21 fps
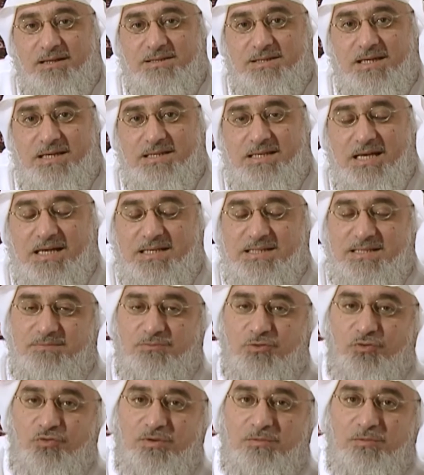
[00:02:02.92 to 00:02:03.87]
الجهاز
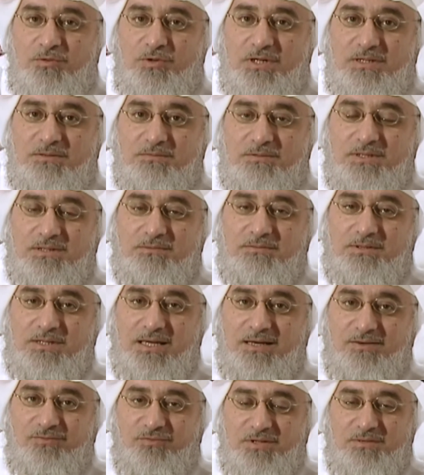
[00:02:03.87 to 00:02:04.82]
العصبي وفي مواد
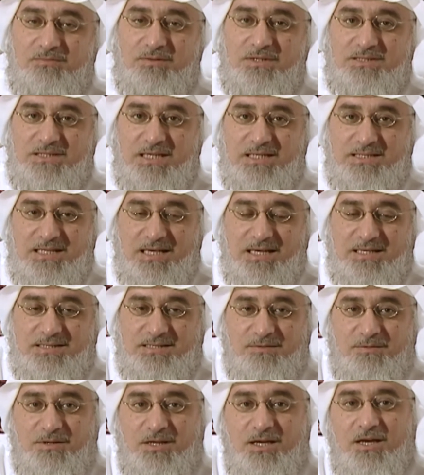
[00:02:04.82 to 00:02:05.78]
بتخفض من الجهاز
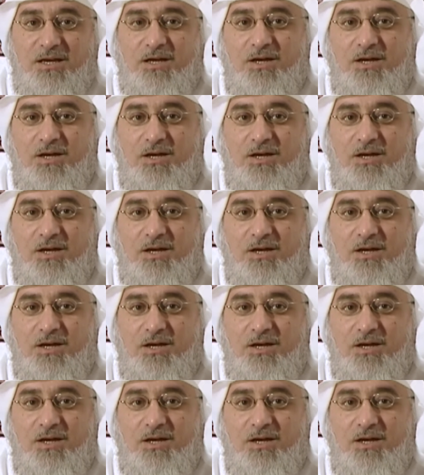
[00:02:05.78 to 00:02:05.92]
العصبي